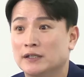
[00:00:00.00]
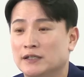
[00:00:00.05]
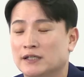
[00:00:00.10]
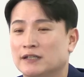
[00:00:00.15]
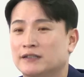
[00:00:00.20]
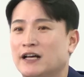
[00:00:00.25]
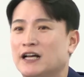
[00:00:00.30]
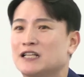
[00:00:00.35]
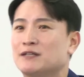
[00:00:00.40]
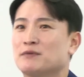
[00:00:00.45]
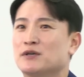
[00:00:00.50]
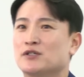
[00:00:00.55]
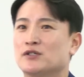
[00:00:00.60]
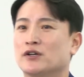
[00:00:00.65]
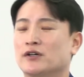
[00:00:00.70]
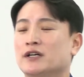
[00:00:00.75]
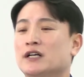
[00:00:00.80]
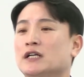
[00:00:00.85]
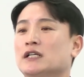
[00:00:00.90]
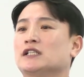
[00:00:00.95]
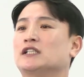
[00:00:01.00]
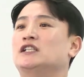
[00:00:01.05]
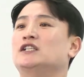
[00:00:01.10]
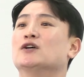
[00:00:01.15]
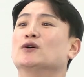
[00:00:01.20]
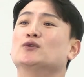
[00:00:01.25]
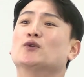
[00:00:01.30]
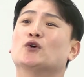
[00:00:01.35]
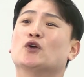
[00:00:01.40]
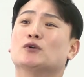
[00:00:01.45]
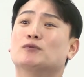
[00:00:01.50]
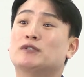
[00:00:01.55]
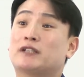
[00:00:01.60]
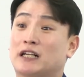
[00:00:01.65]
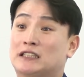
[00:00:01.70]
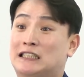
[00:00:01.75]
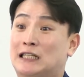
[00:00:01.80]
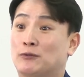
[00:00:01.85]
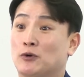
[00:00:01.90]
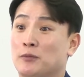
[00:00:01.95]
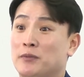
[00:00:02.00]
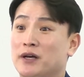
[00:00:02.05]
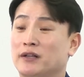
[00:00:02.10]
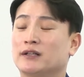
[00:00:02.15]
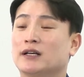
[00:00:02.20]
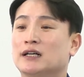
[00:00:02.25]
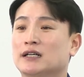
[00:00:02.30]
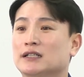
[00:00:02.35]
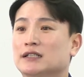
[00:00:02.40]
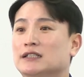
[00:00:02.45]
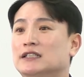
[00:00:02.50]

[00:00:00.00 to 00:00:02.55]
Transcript: 제가 다니면서 지역 농협을 다니다 보면